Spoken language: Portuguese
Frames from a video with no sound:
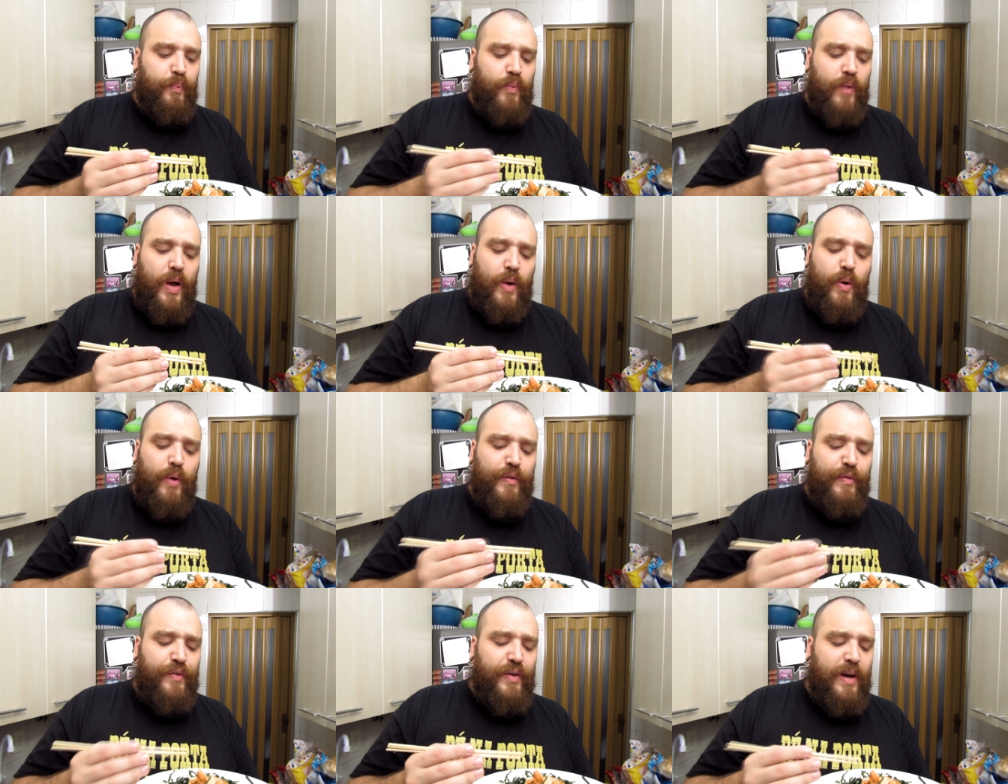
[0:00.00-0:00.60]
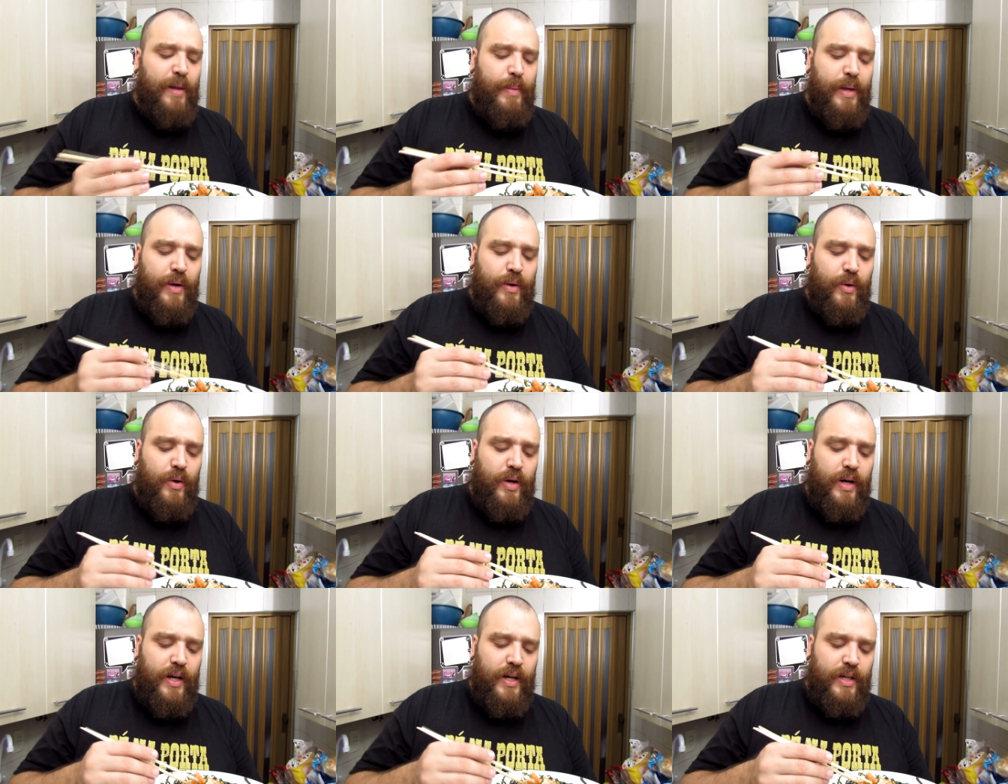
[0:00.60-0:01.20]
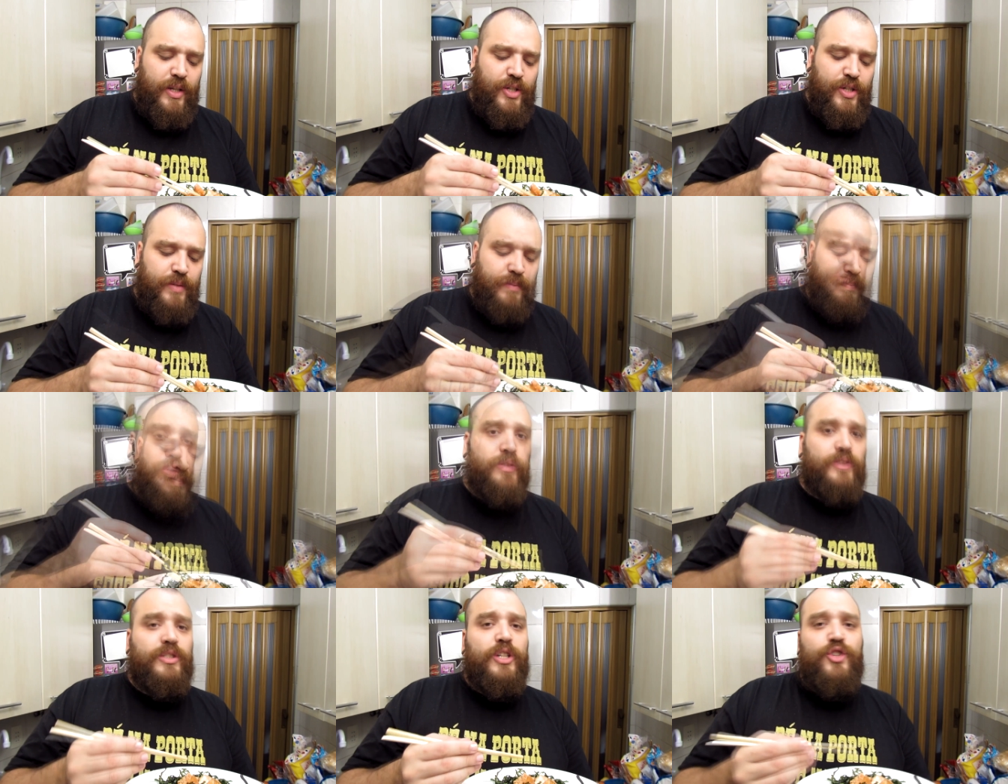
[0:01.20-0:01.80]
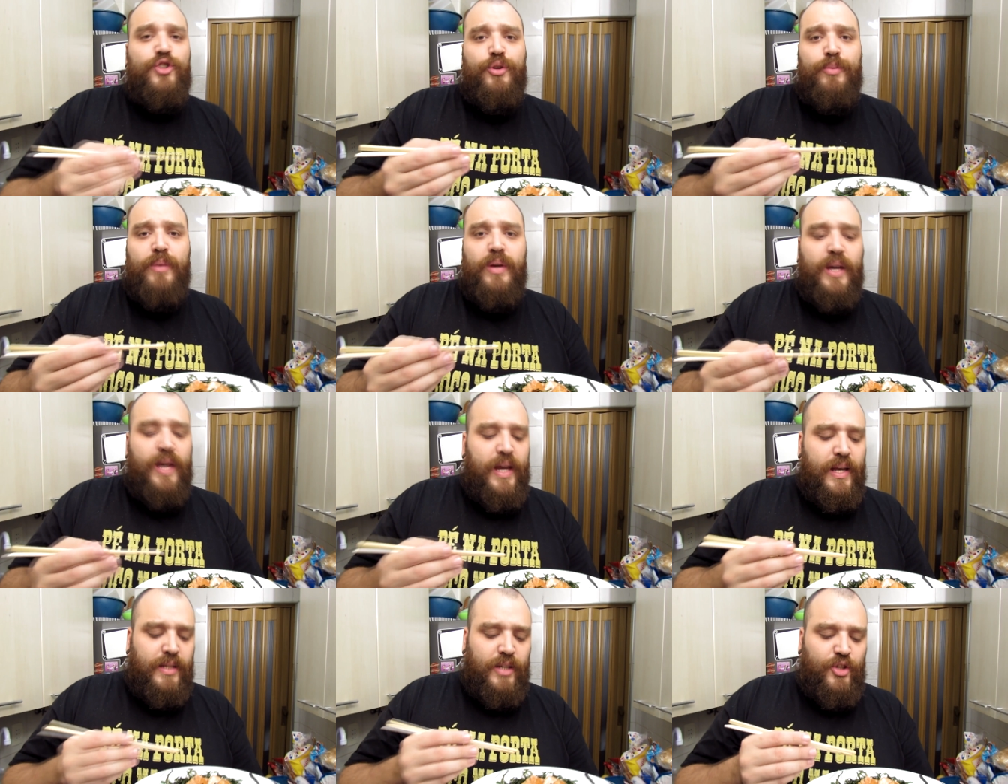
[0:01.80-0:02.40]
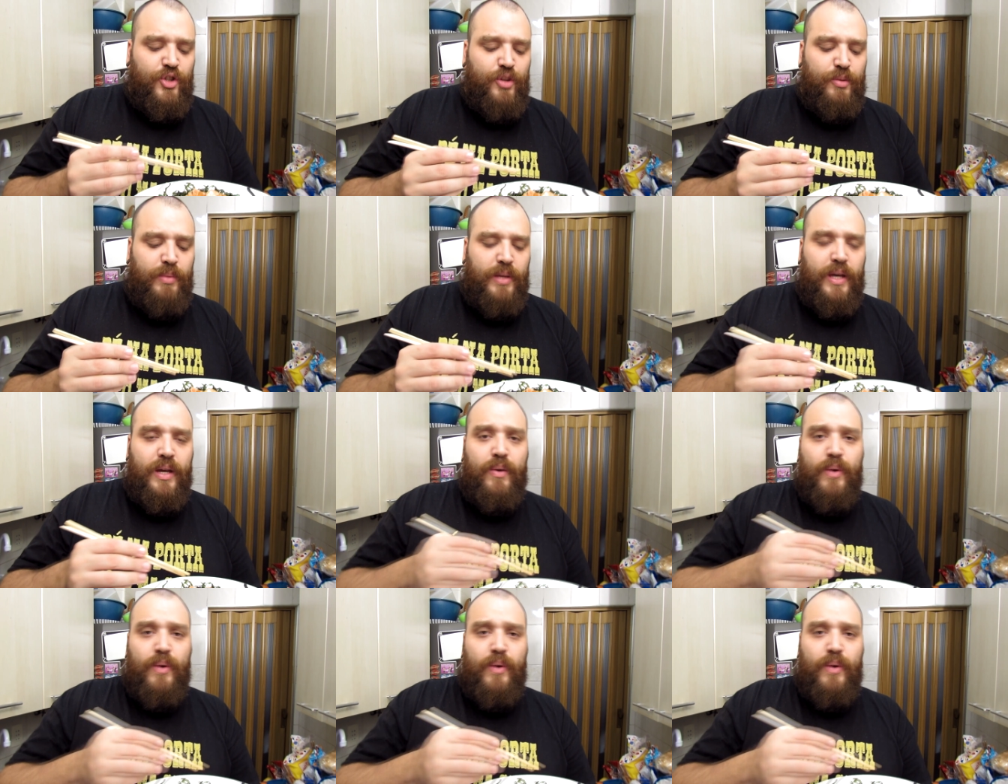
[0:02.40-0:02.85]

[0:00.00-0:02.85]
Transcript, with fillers: A couve fica bem crocante. Sashimi é sashimi,